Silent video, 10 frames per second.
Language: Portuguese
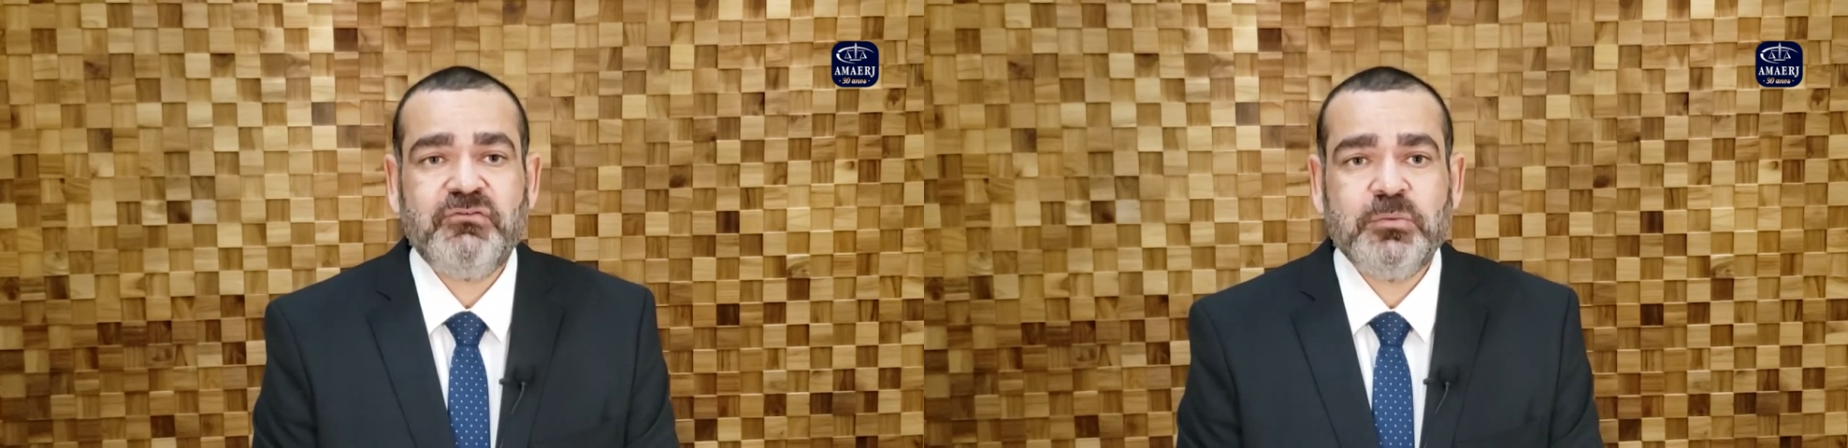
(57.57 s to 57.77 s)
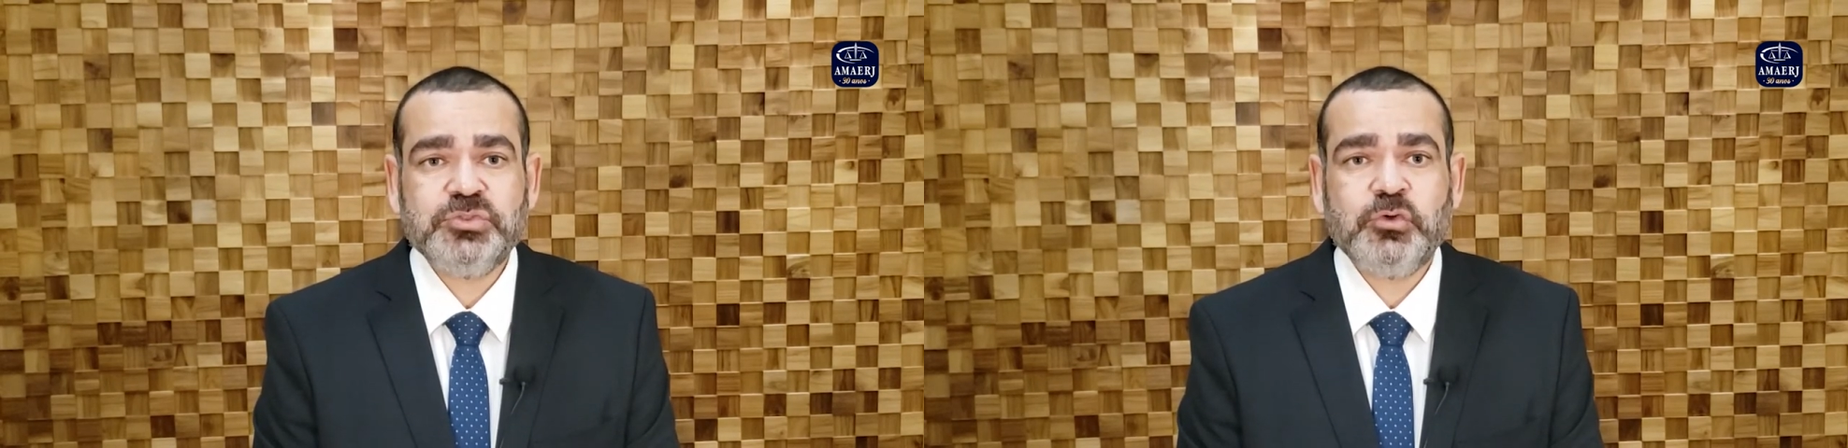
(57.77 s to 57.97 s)

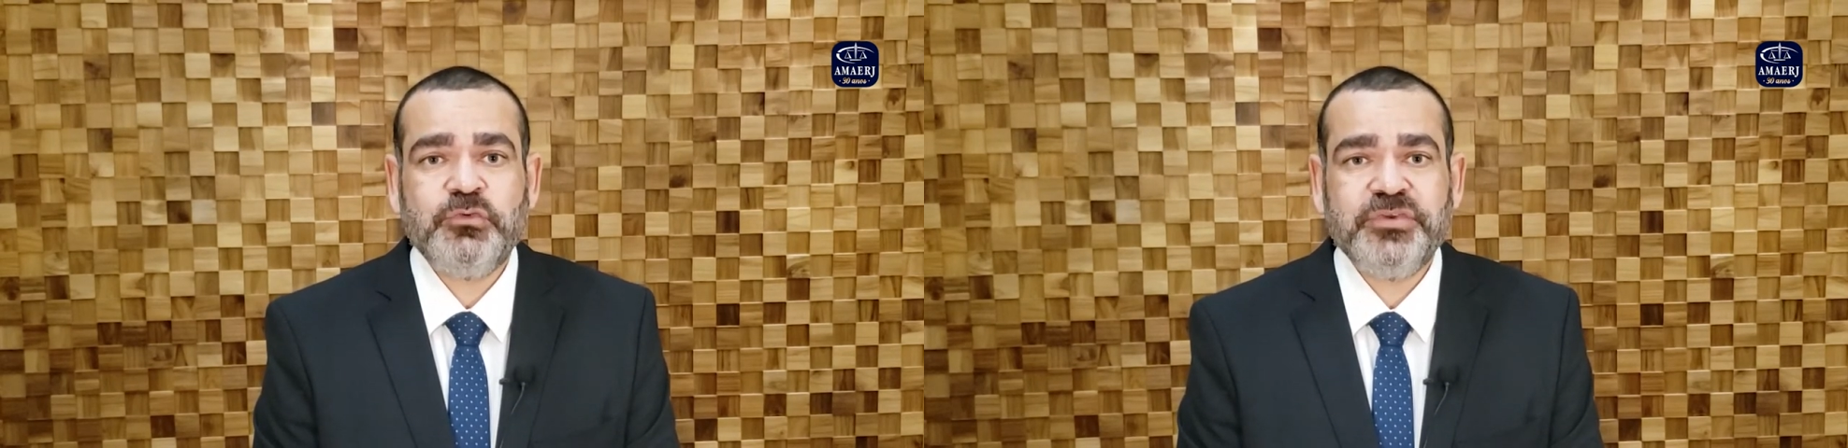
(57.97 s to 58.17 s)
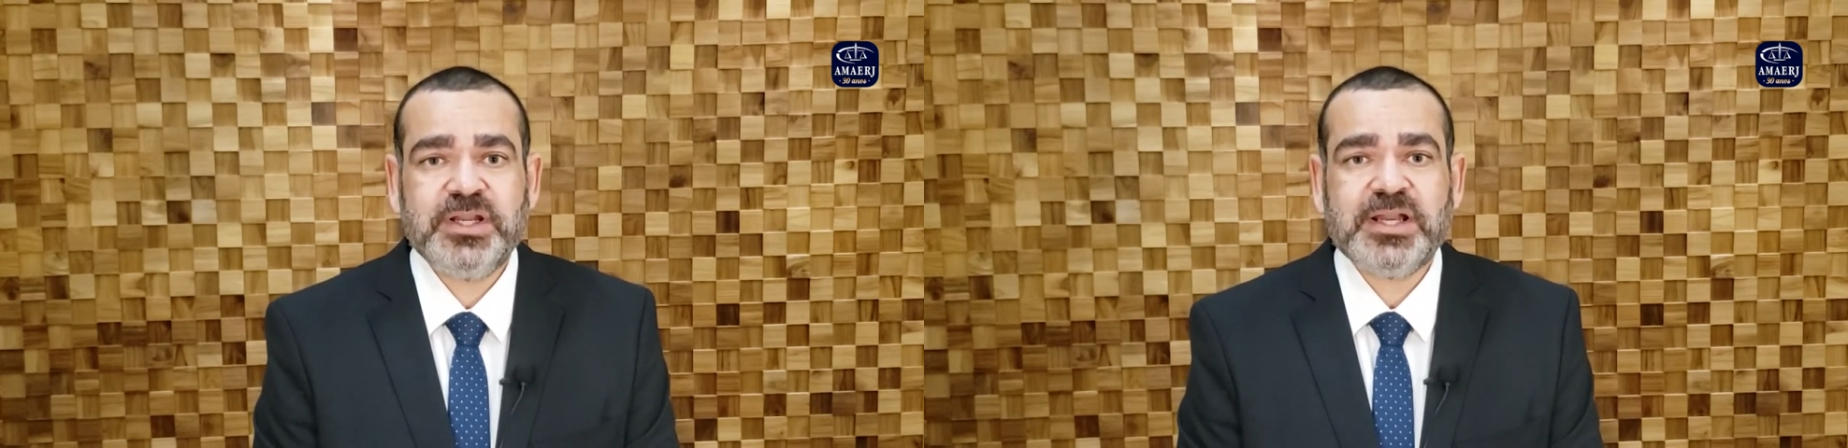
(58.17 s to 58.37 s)
Vamos
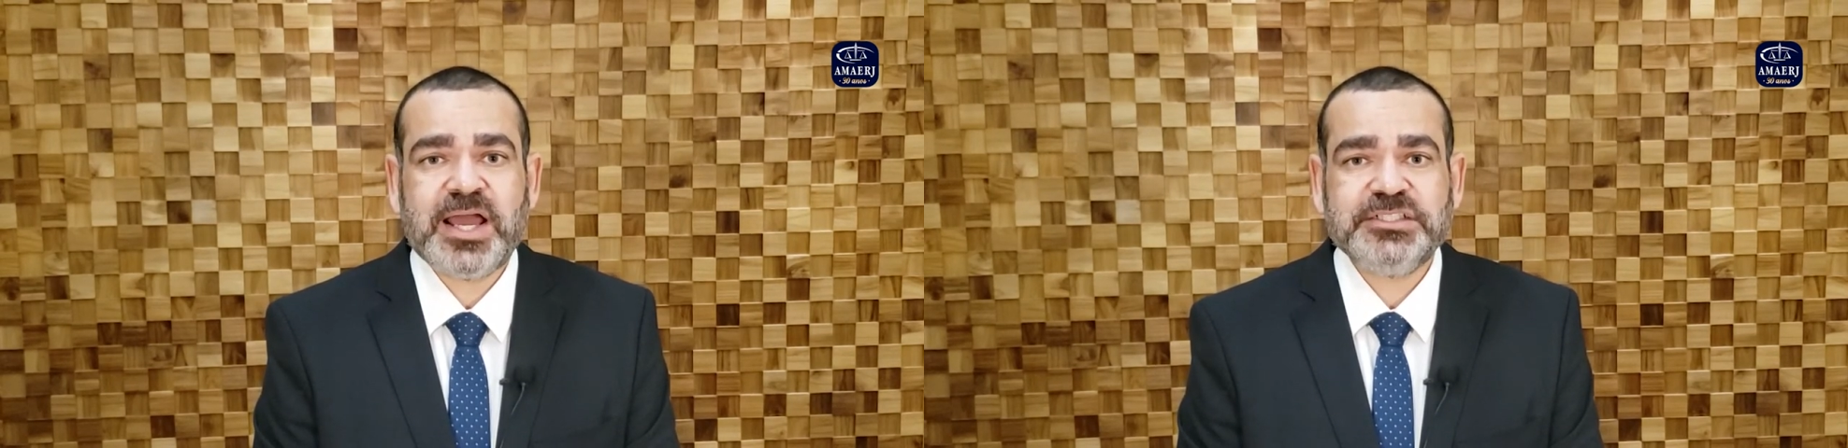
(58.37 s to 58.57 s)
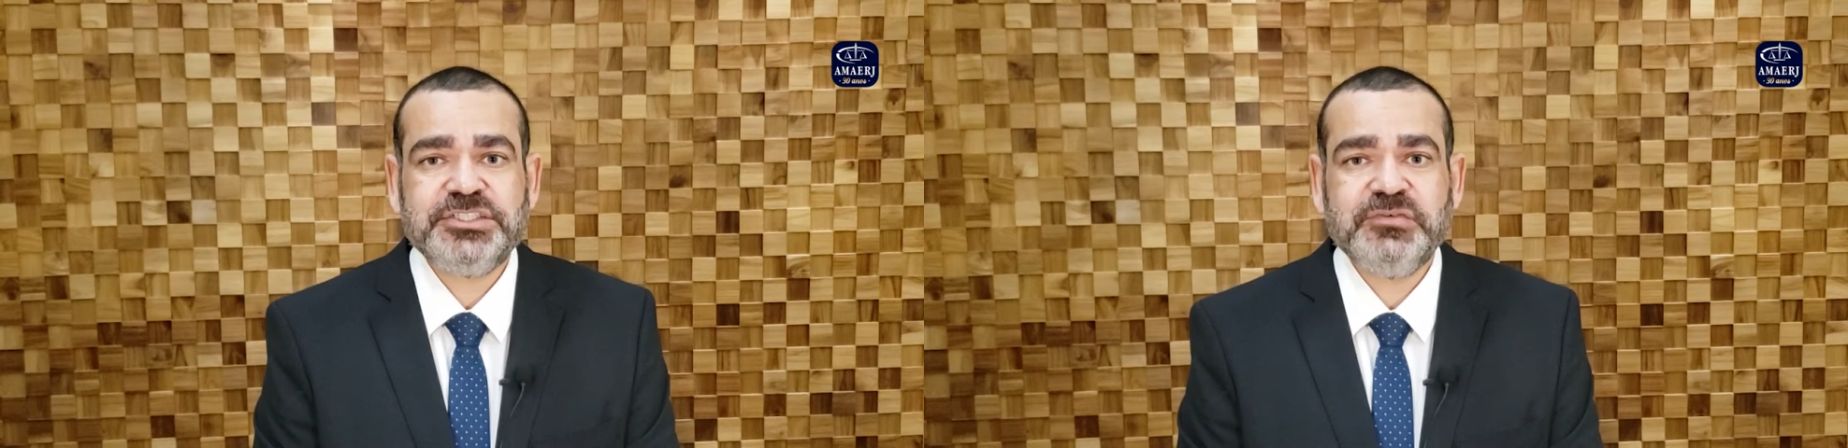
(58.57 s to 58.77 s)
ouvir a
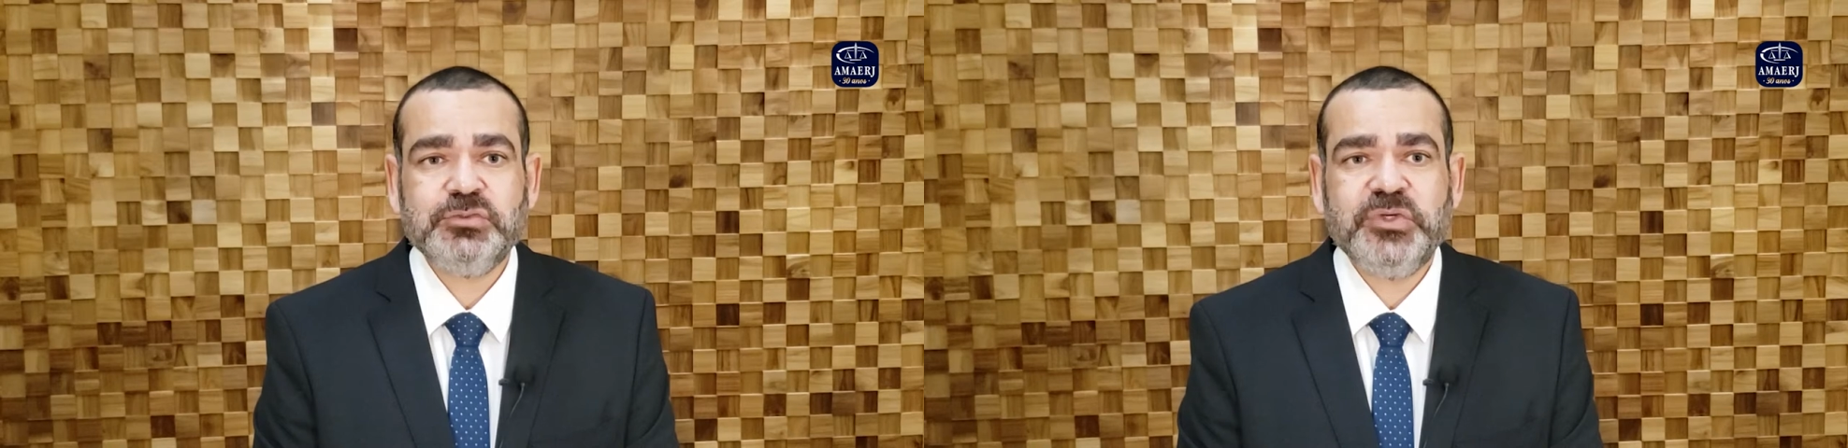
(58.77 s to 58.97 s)
narrativa